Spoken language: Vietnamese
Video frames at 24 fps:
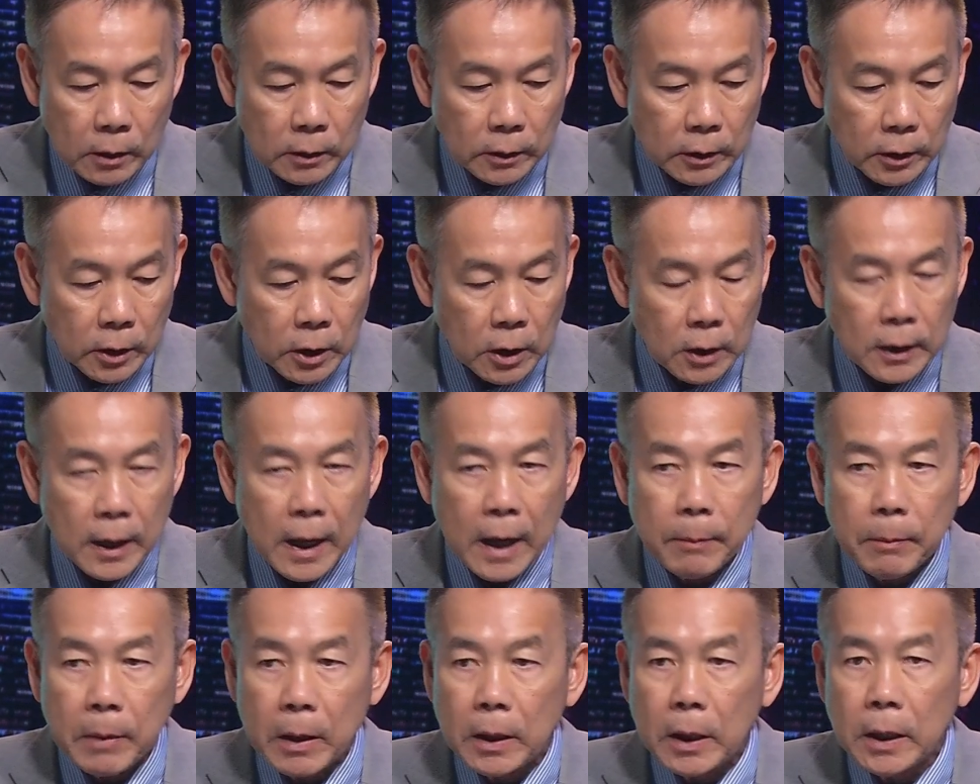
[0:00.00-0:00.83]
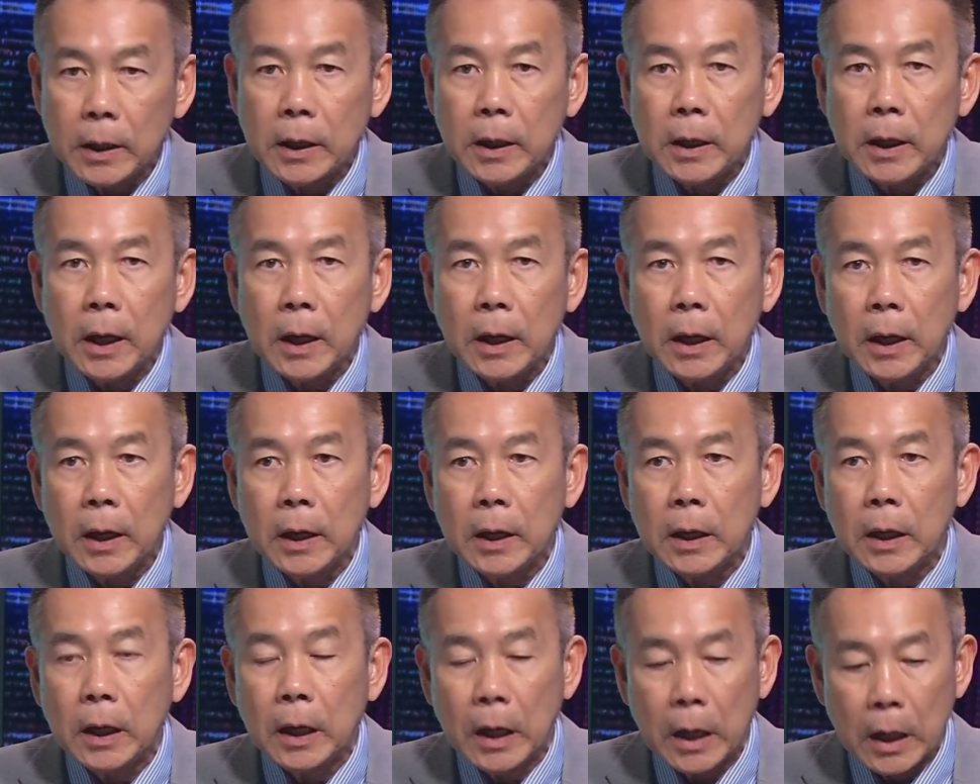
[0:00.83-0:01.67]
thì ngược lại bà Nikki Haley,
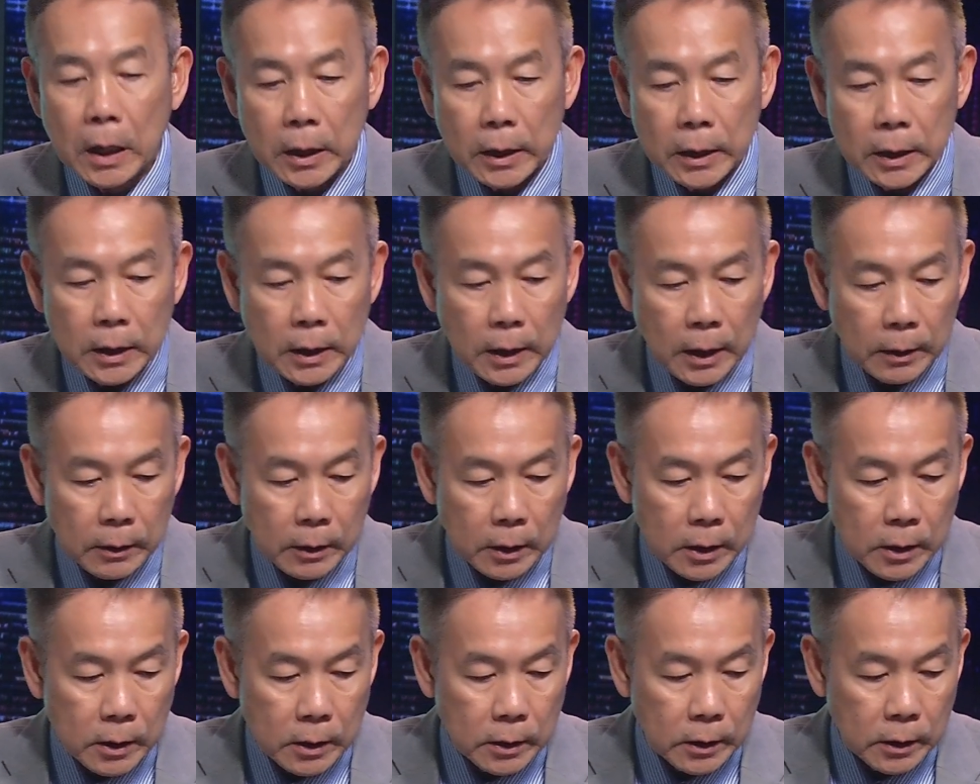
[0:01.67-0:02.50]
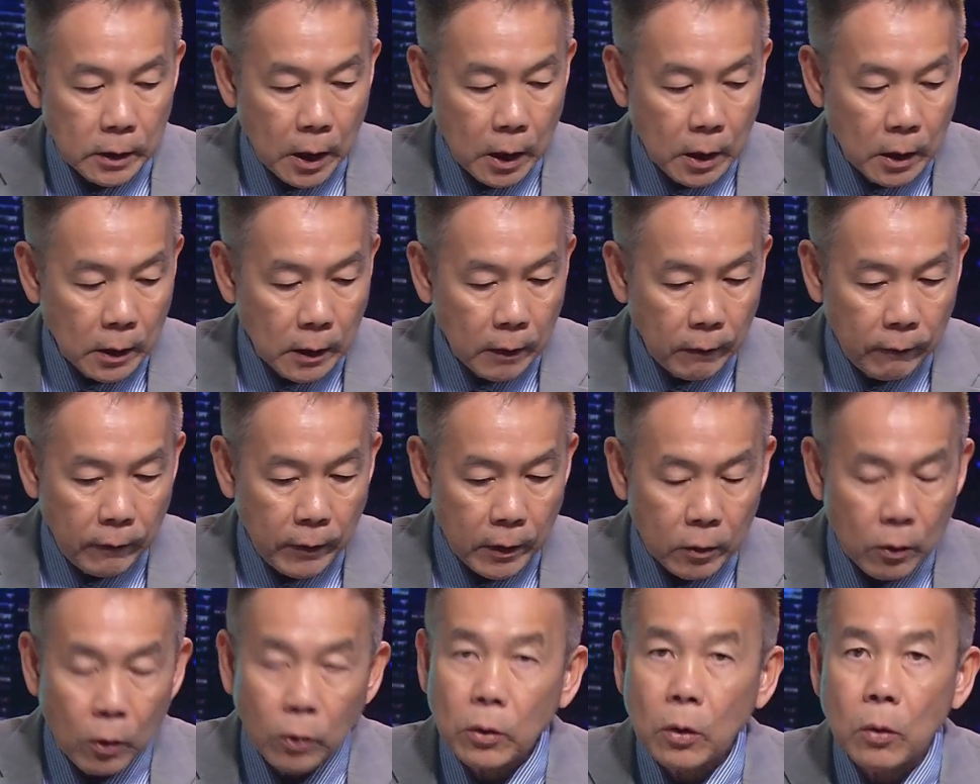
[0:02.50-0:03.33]
à, Haley là cái người ứng cử
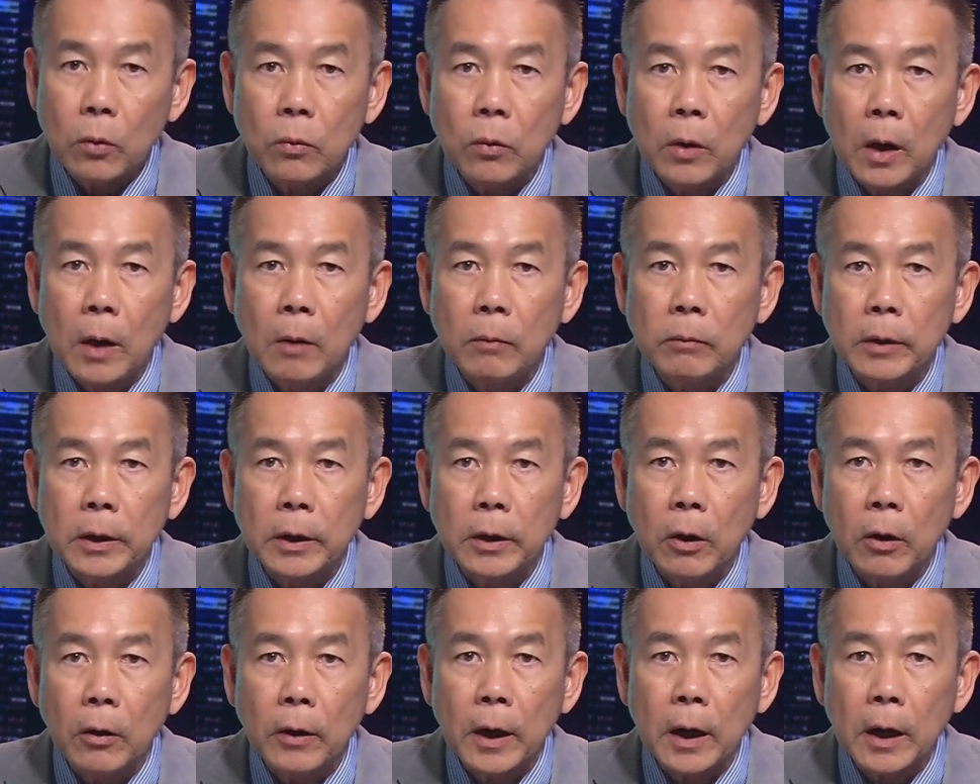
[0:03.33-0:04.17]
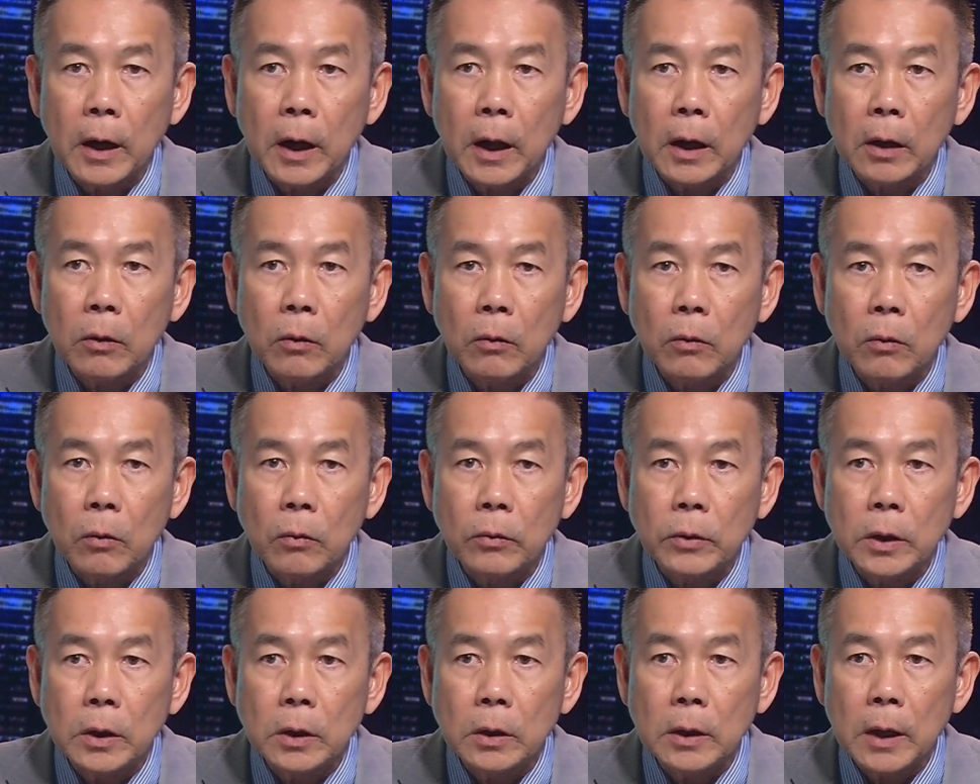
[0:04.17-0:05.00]
viên đối thủ của ông thì nói rằng là cái
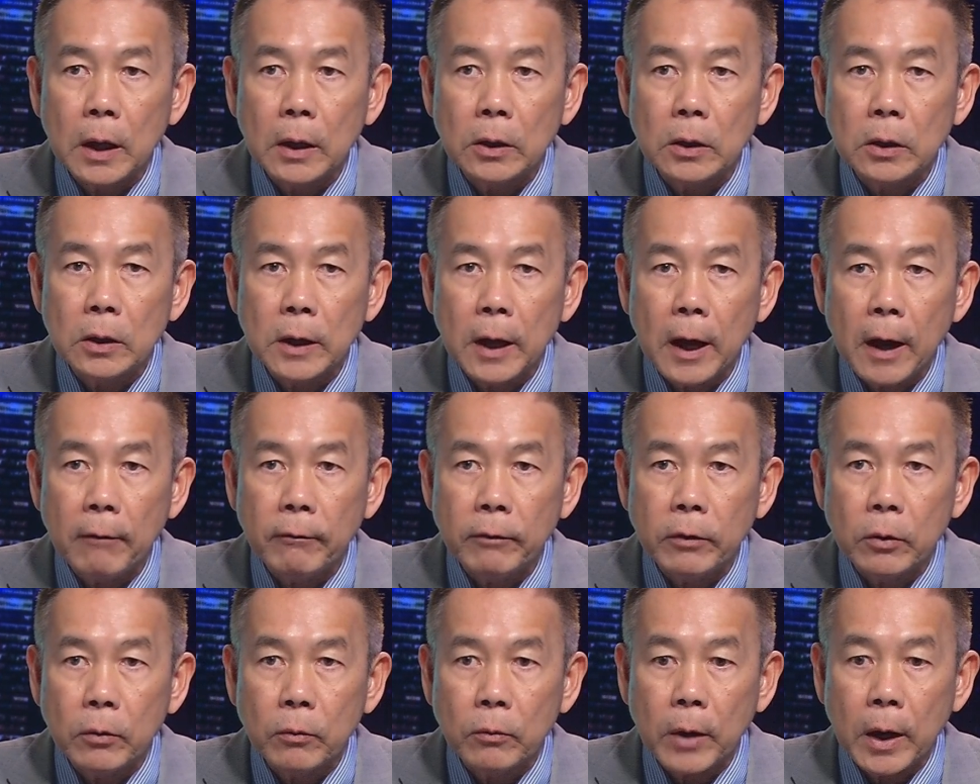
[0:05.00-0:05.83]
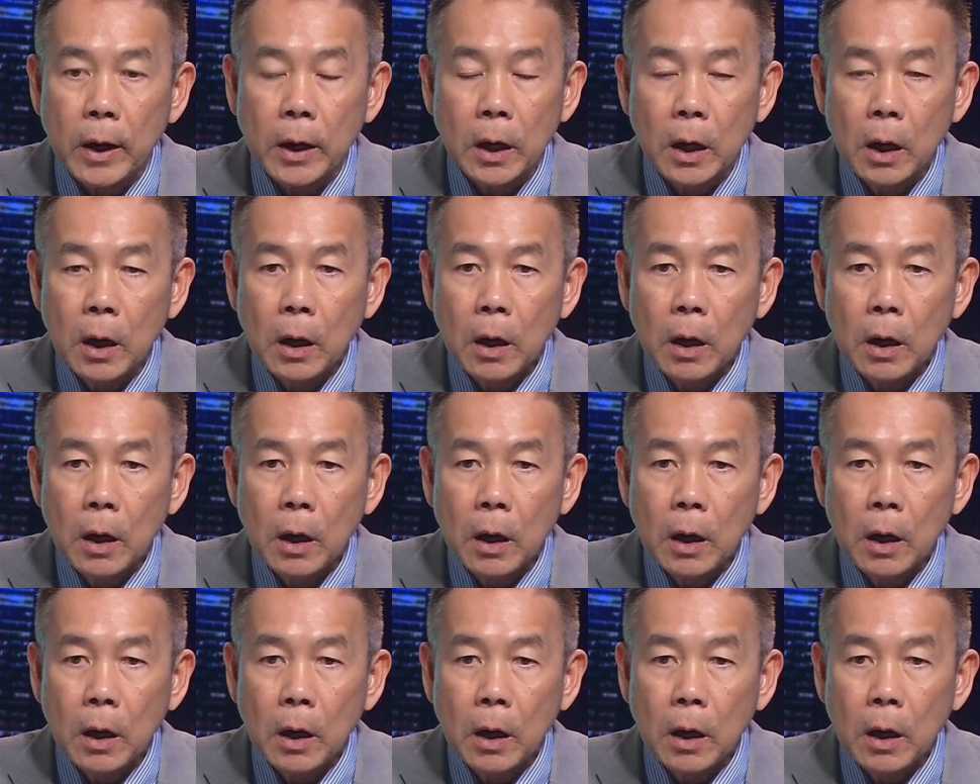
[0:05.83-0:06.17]
cuộc chiến giữa Nga và Ukraine